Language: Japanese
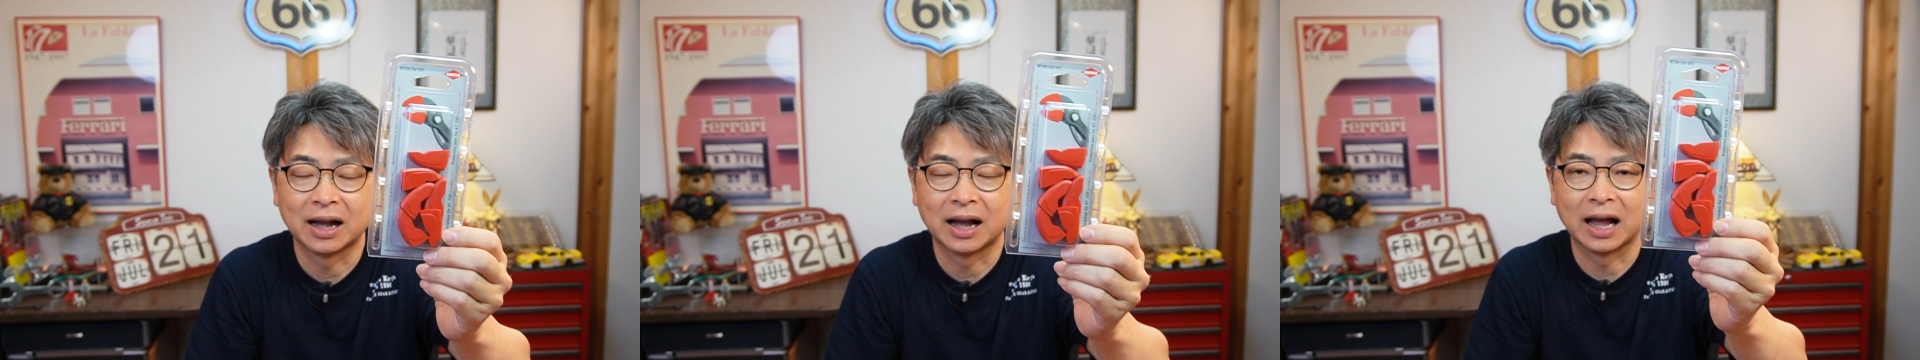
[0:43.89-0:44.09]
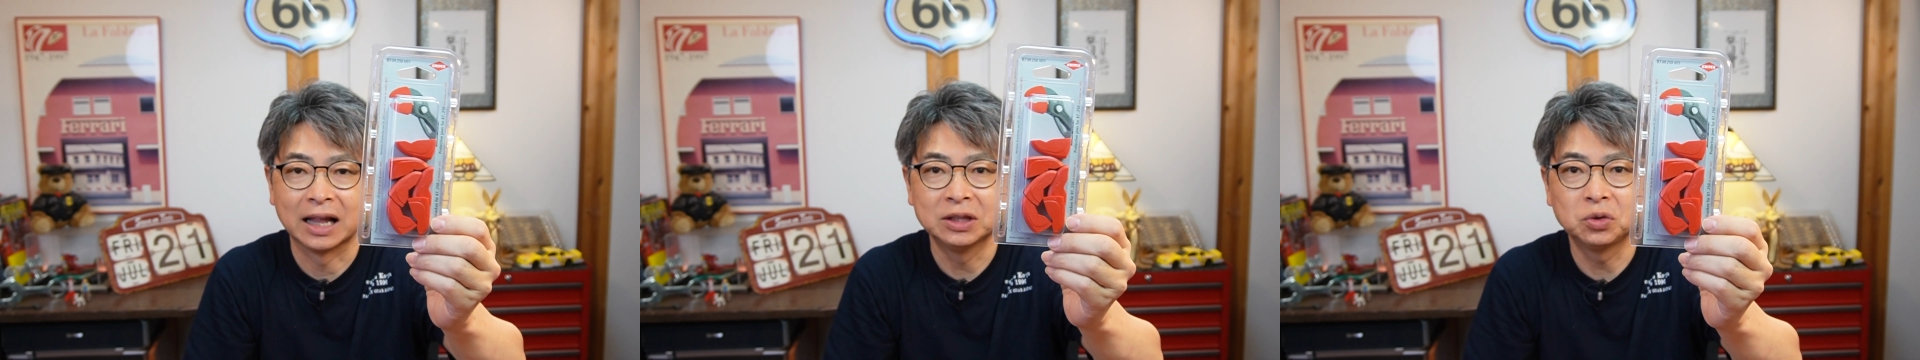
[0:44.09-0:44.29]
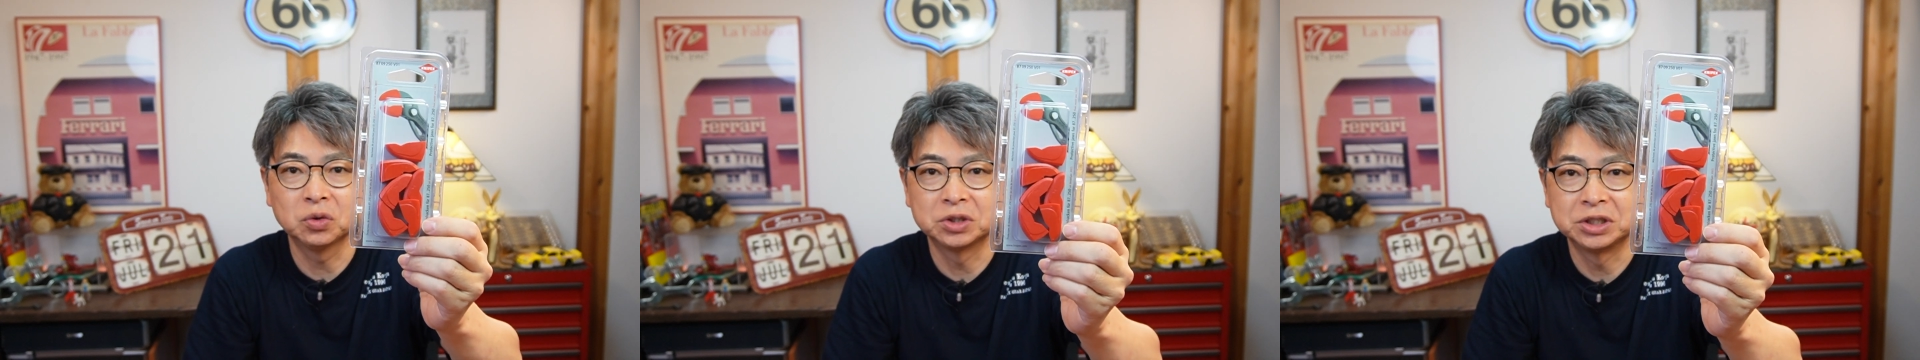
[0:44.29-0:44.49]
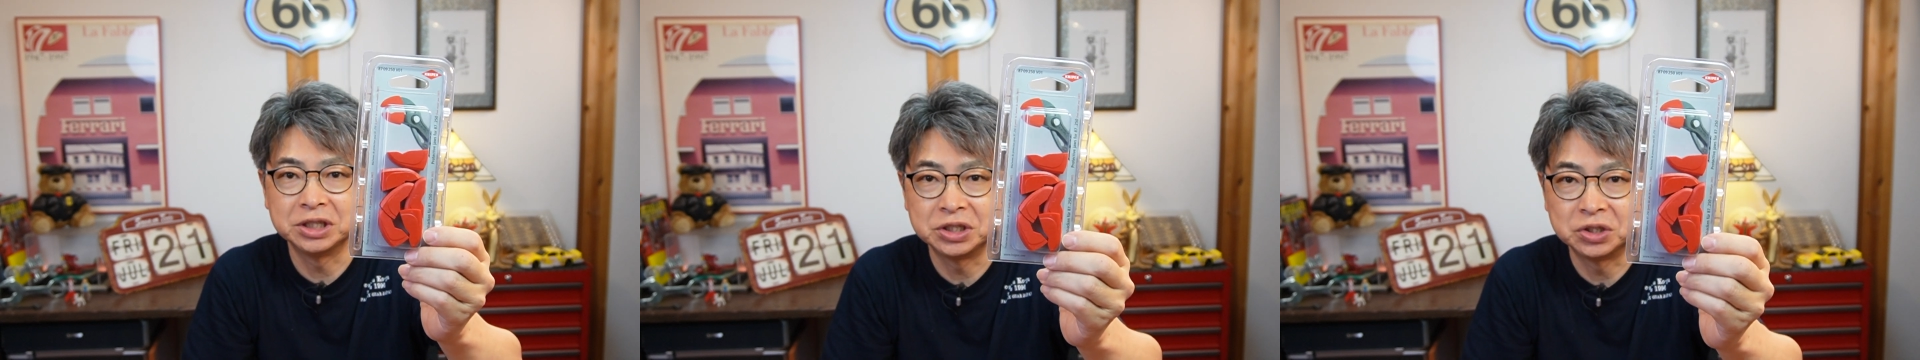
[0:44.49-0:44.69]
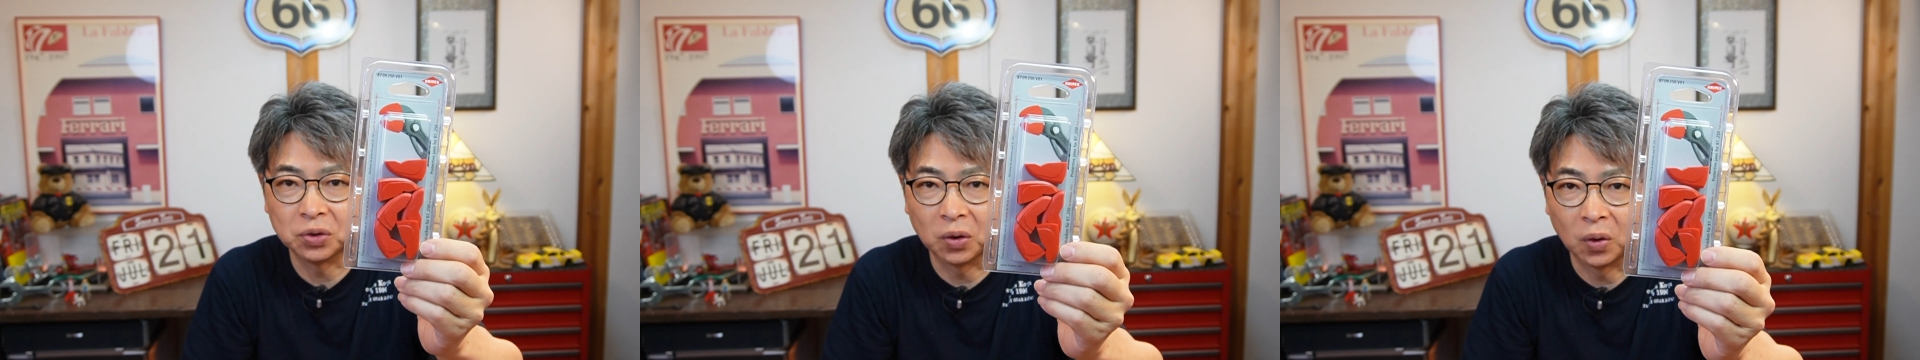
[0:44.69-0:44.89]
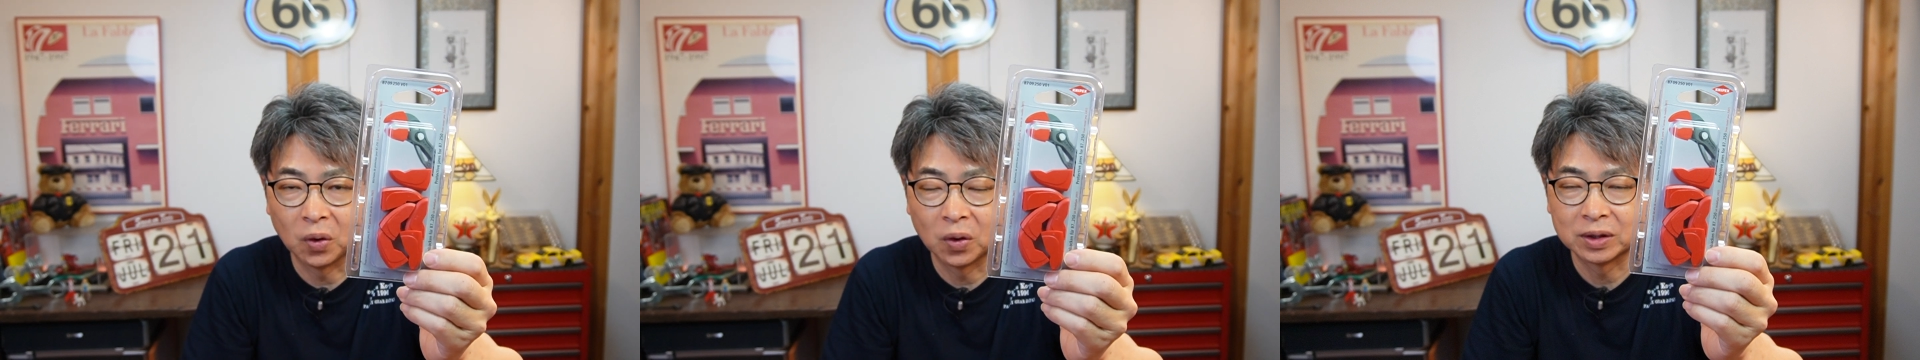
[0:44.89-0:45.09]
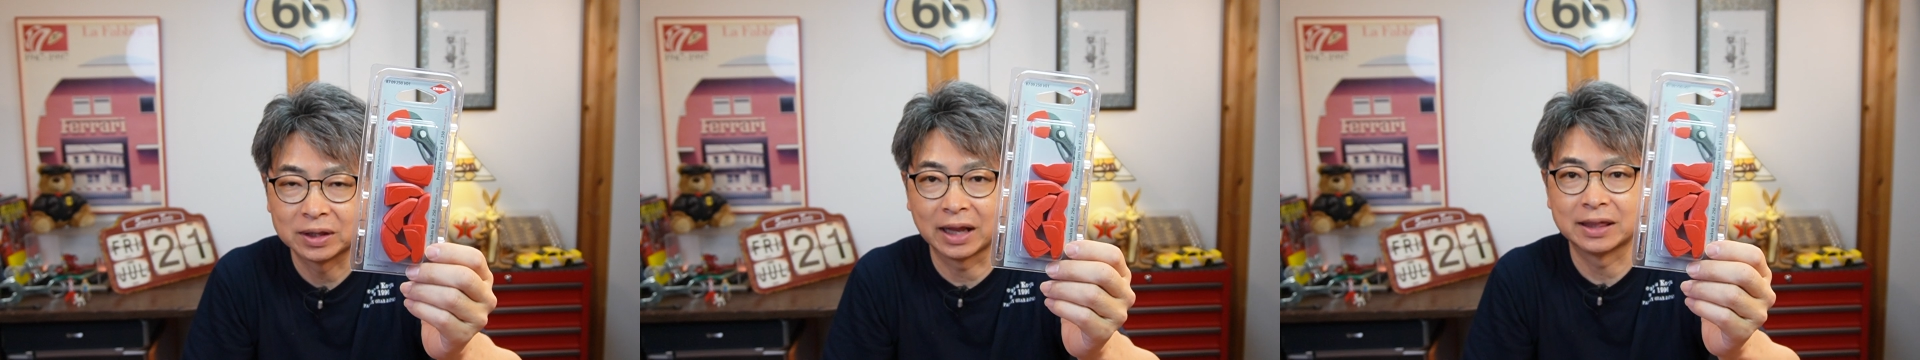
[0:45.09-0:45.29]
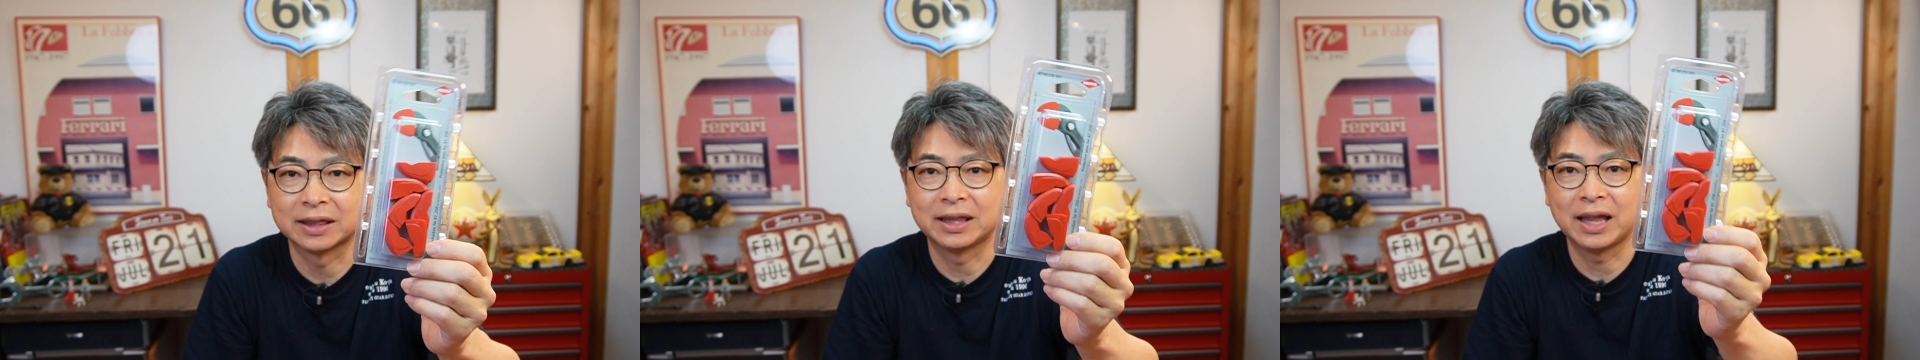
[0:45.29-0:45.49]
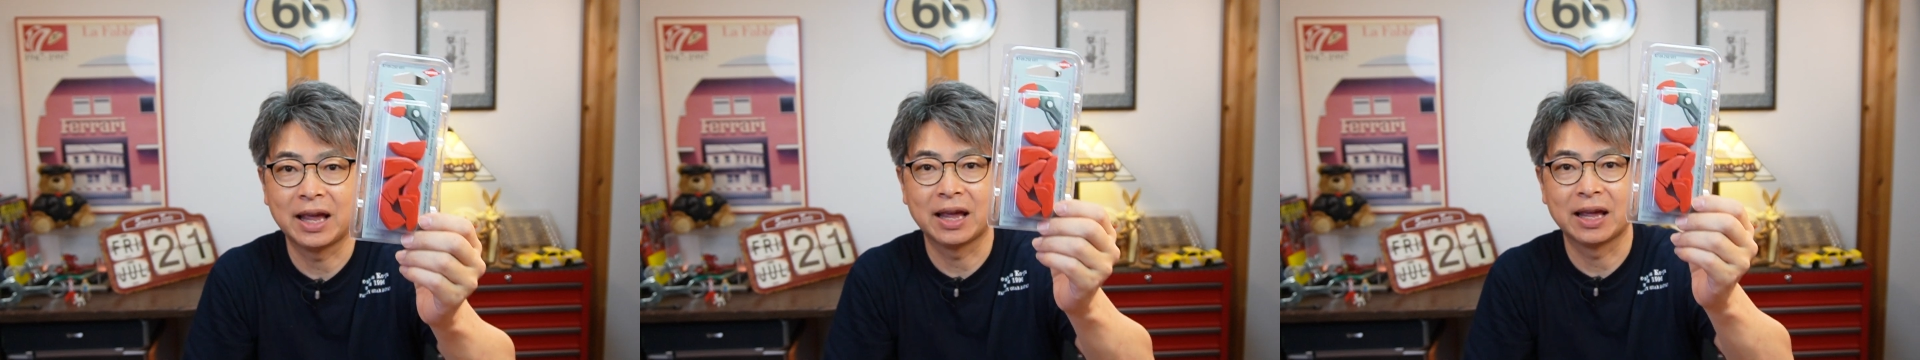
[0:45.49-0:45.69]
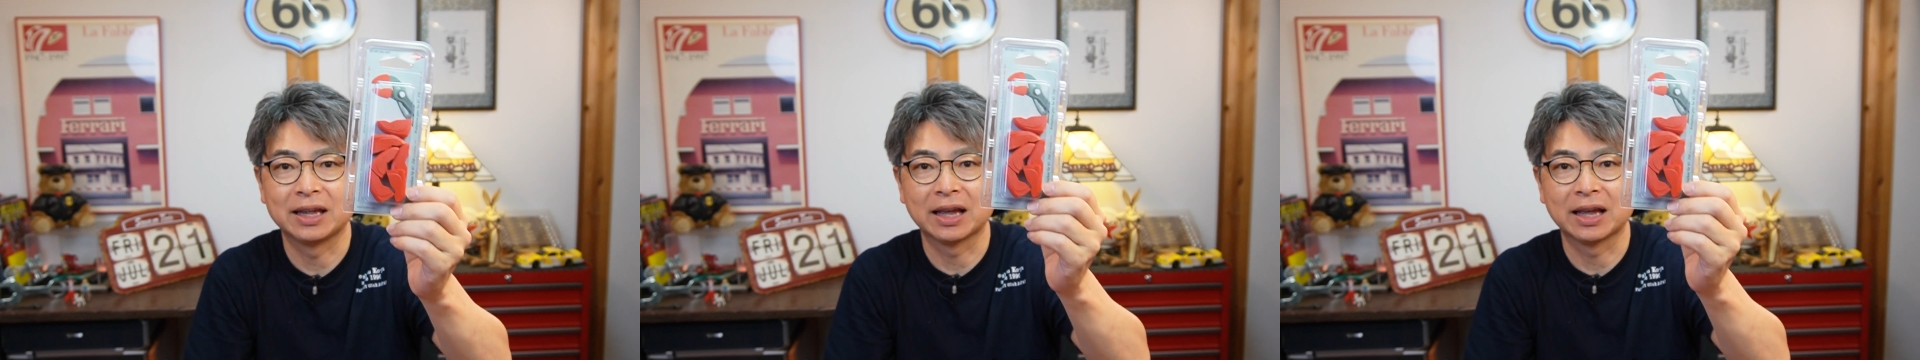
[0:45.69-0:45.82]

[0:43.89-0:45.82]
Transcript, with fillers: 半年以上経っ